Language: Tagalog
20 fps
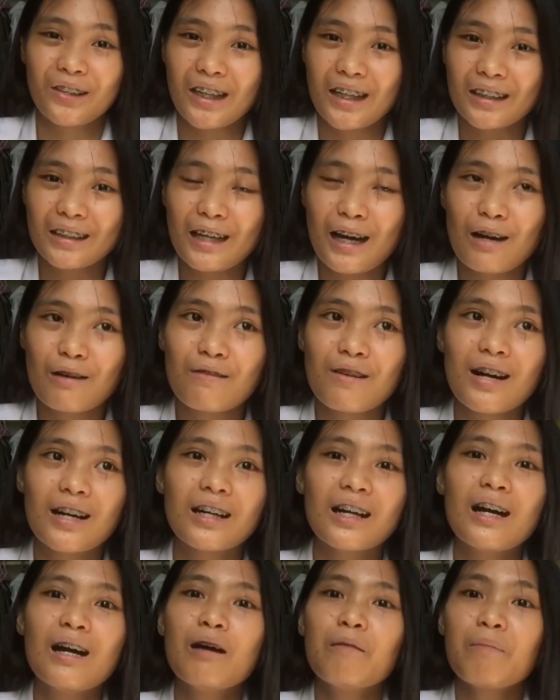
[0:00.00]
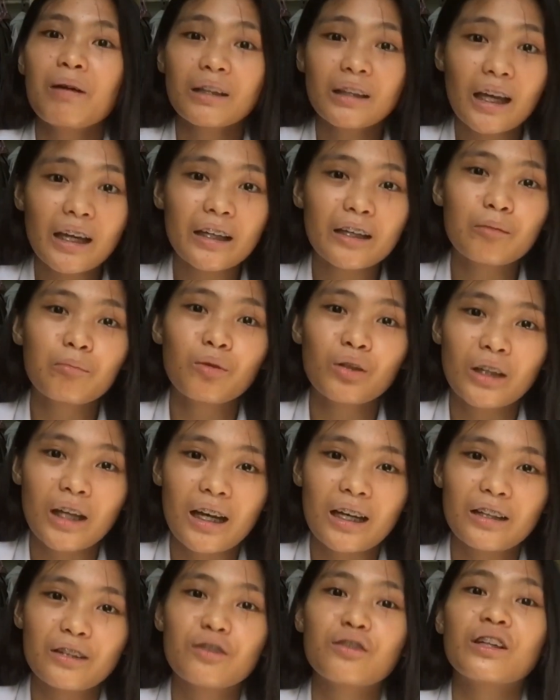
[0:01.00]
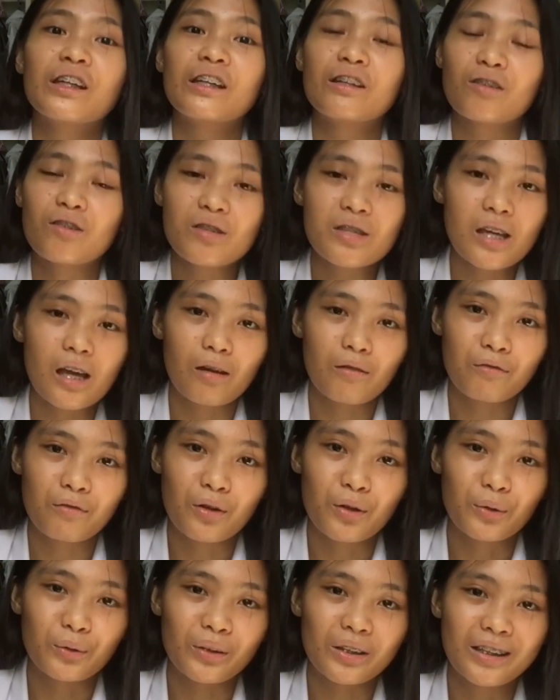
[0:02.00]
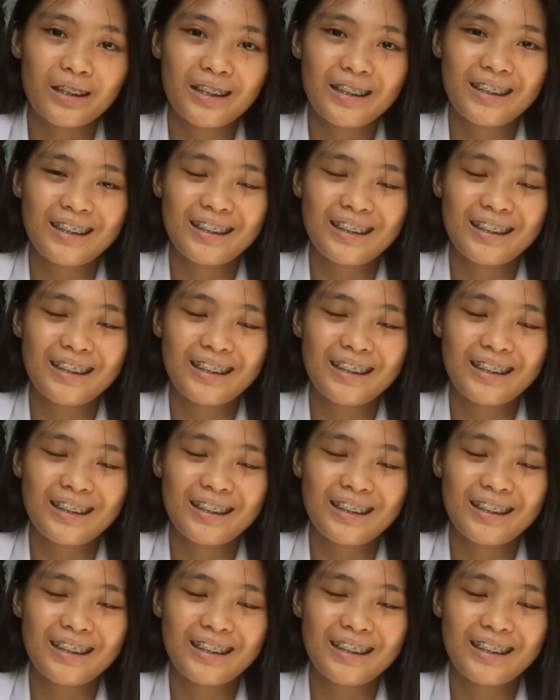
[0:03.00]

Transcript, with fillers: merong tatawag, patayin mo na yung iyong cellphone.